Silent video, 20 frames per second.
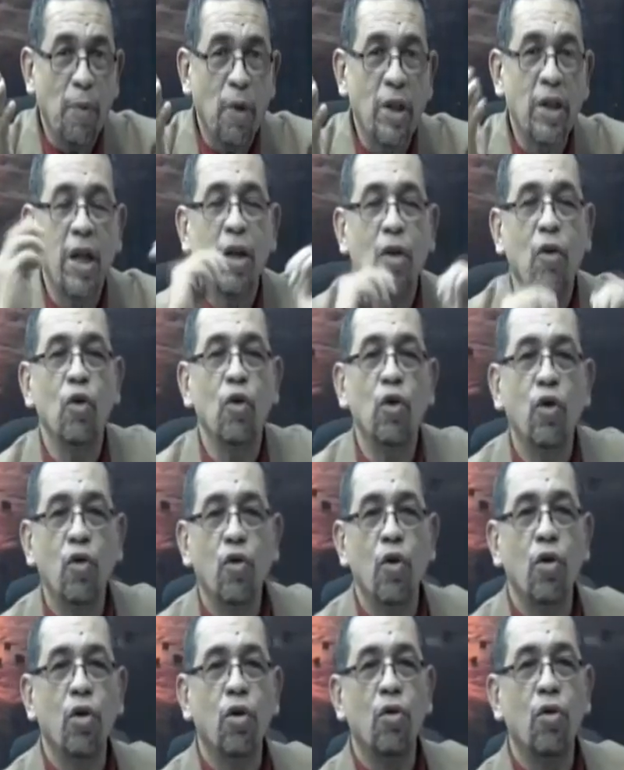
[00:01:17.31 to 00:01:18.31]
por estar con
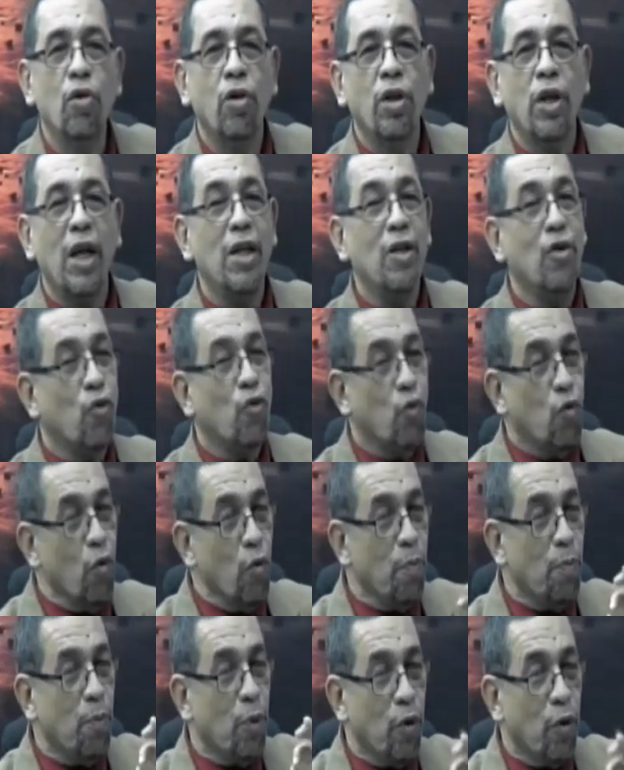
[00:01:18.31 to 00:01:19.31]
nosotros en
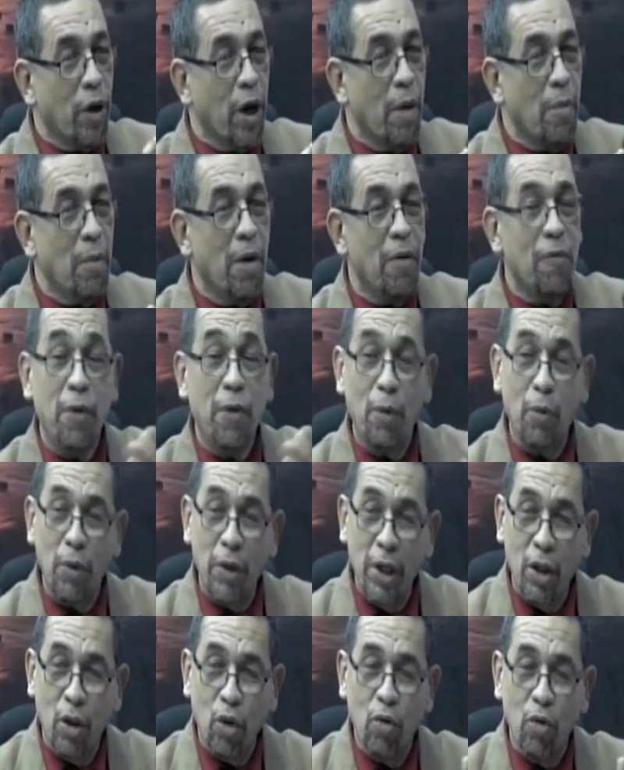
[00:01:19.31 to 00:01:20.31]
su programa
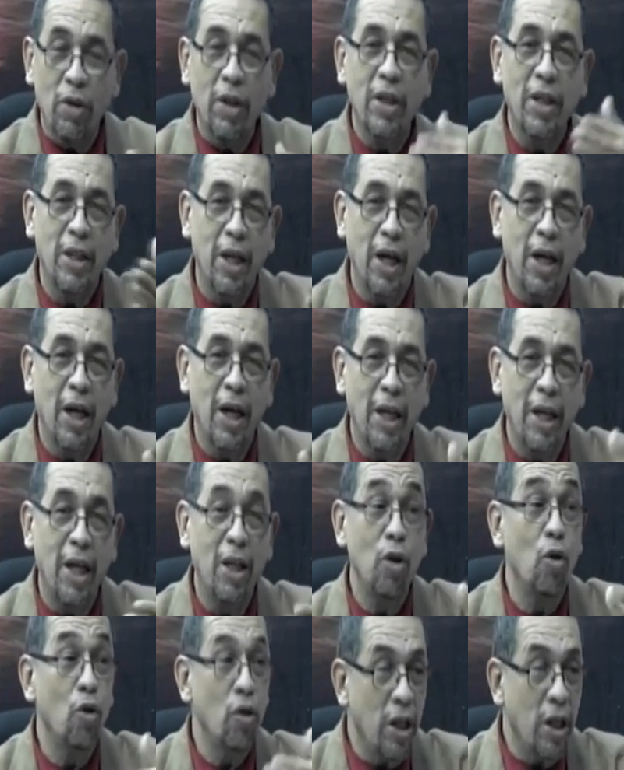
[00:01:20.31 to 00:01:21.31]
favorito que está
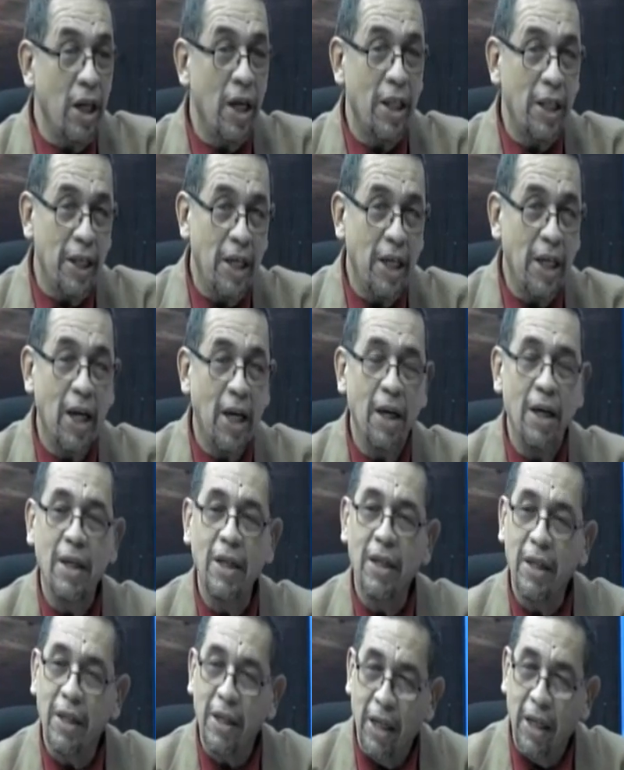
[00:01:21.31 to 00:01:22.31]
ganando día a día
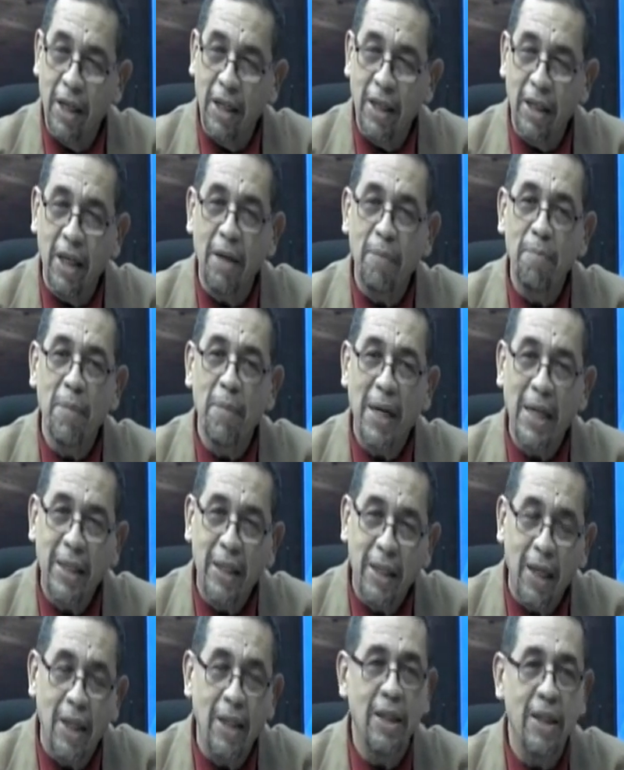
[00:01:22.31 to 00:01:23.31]
rating
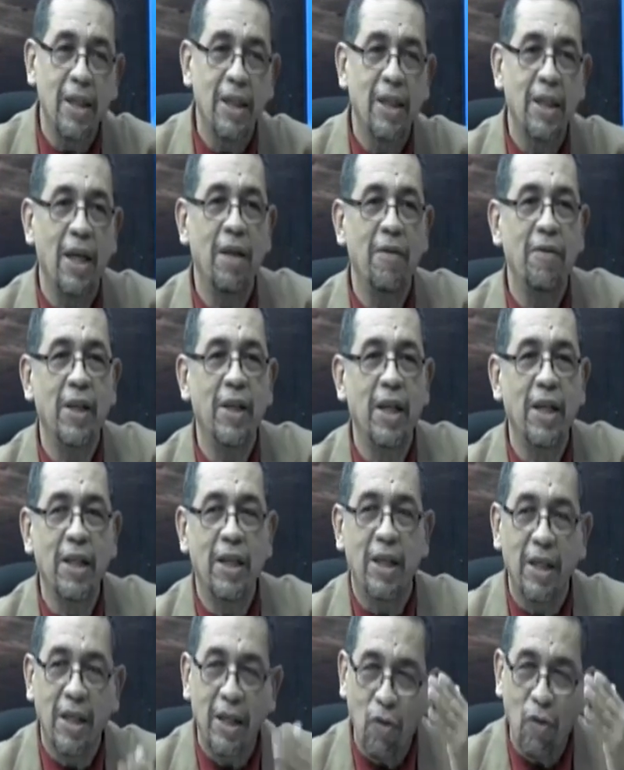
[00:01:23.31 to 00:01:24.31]
bastantes televidentes.